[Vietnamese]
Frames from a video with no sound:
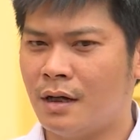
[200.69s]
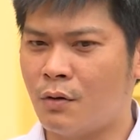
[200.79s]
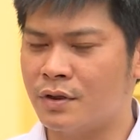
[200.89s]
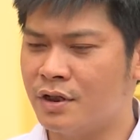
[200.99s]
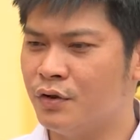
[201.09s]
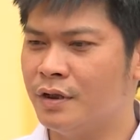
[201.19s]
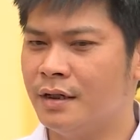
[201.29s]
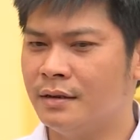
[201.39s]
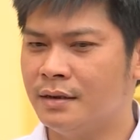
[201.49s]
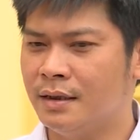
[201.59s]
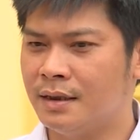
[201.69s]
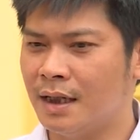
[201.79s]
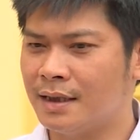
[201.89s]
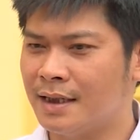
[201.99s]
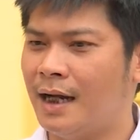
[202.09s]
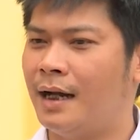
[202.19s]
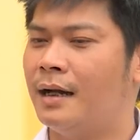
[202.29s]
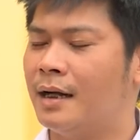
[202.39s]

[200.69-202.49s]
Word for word: học ở trên truyền hình thì tất cả